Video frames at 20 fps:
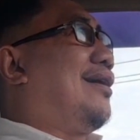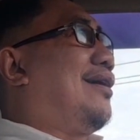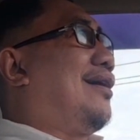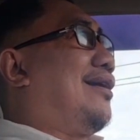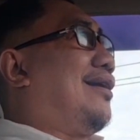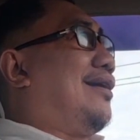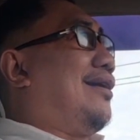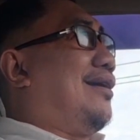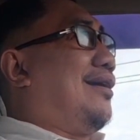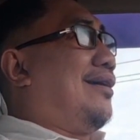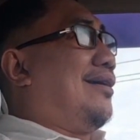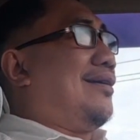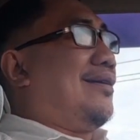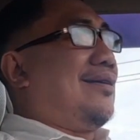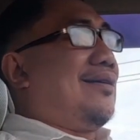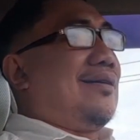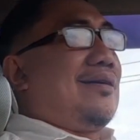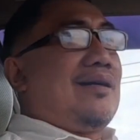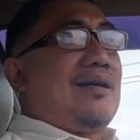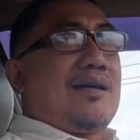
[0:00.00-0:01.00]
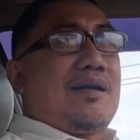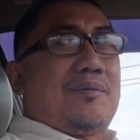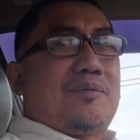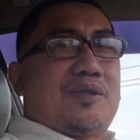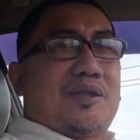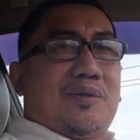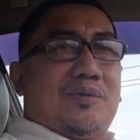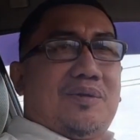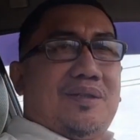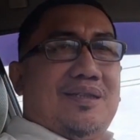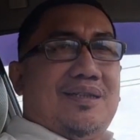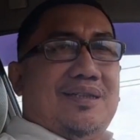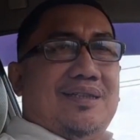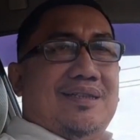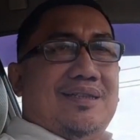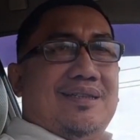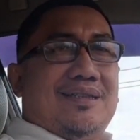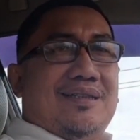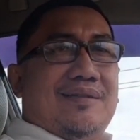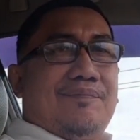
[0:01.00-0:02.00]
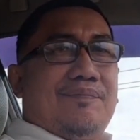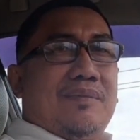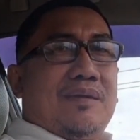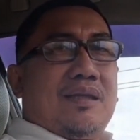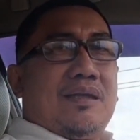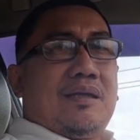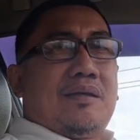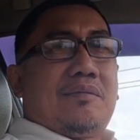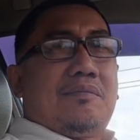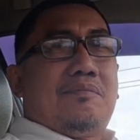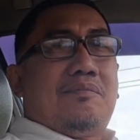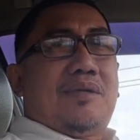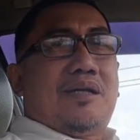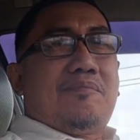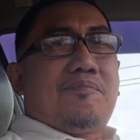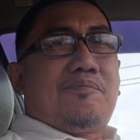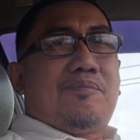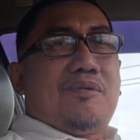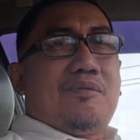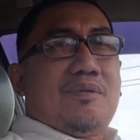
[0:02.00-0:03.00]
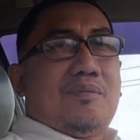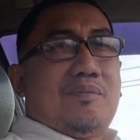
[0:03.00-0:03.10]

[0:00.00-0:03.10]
karena Arab Saudi mampu